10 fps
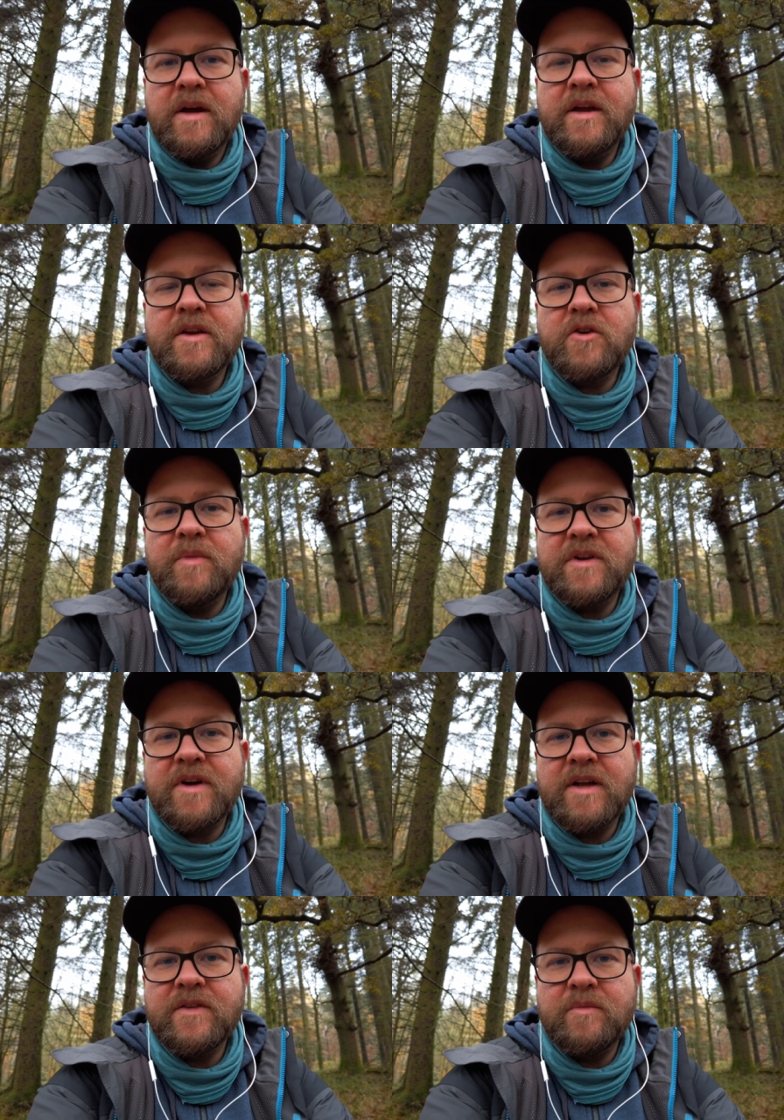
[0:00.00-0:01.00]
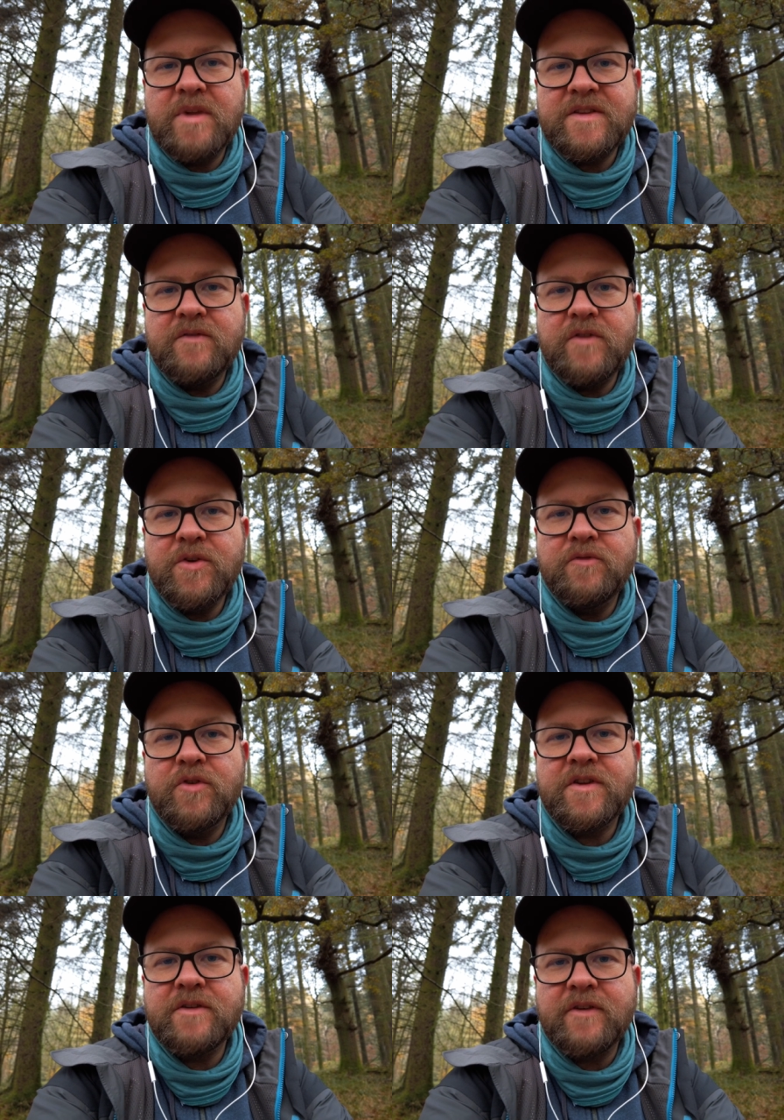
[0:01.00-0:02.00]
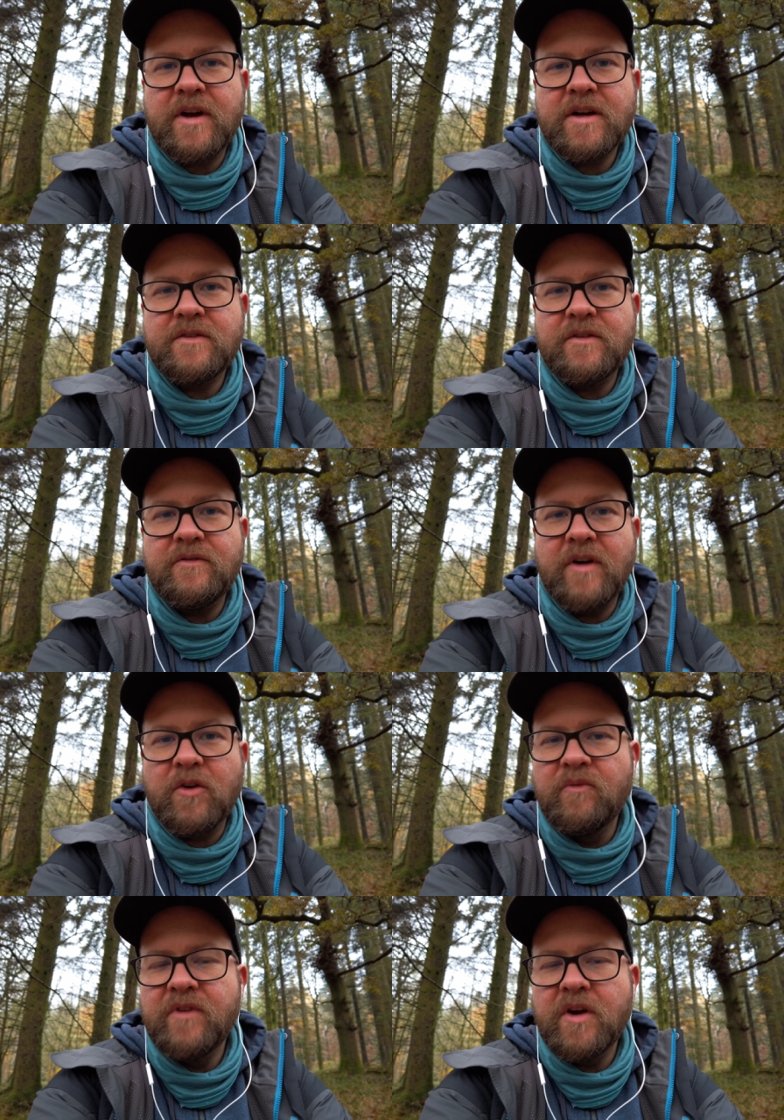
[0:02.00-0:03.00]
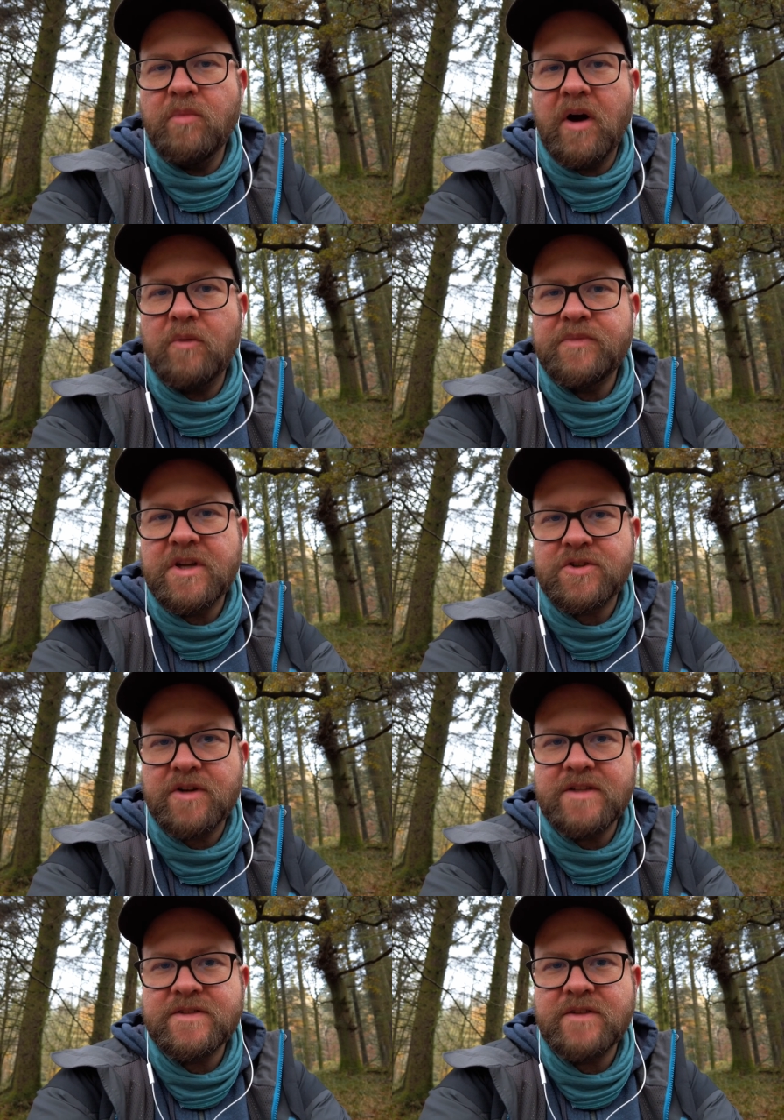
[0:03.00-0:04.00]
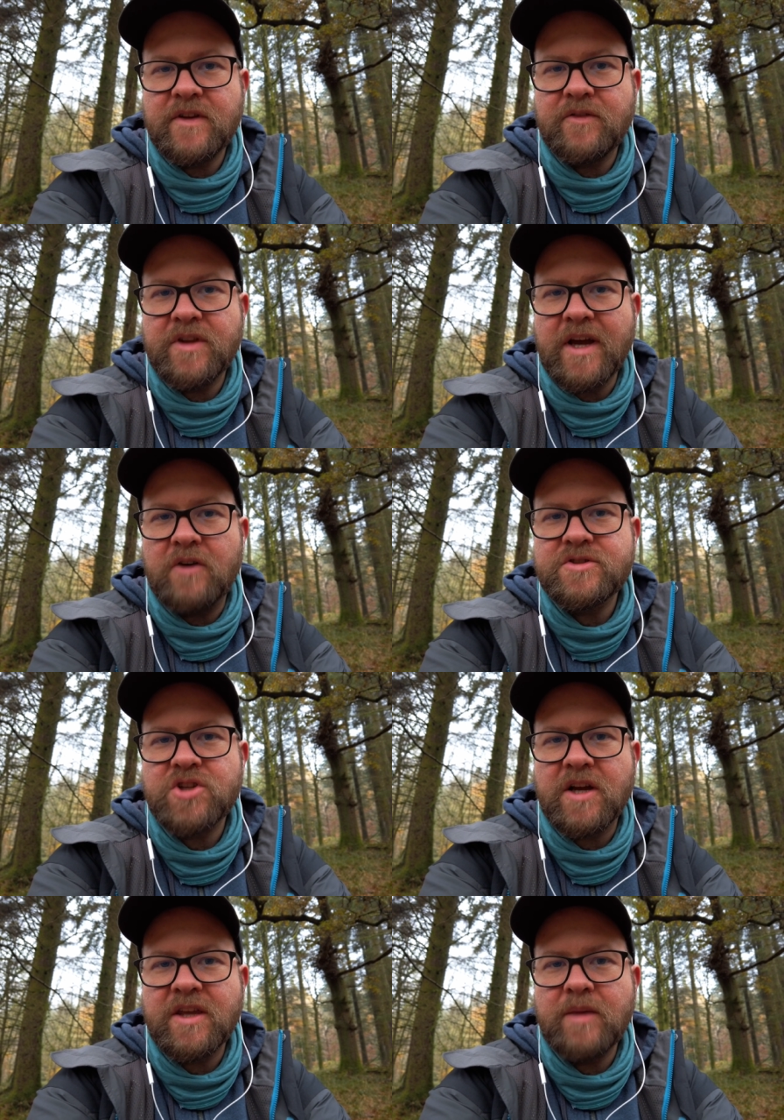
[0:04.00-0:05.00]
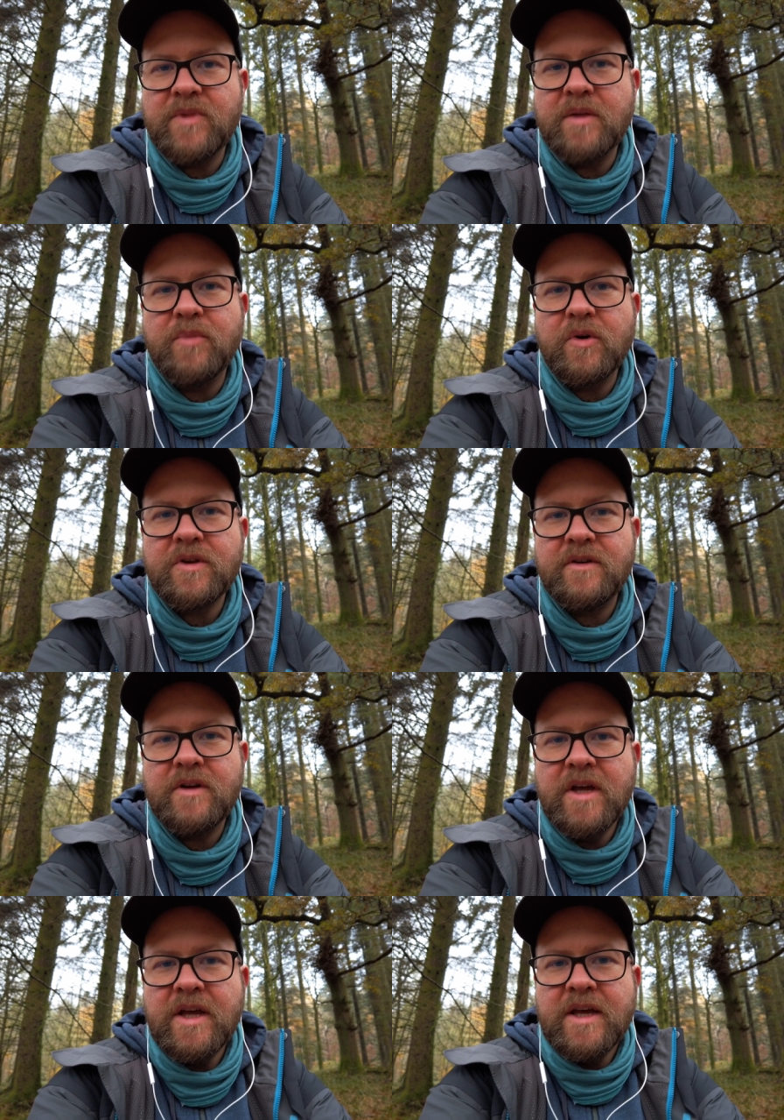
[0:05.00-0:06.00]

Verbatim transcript: In den Kommentaren zum letzten Video wurde ich gefragt, warum wir überhaupt nach Schottland sind, was so die ausschlaggebenden Punkte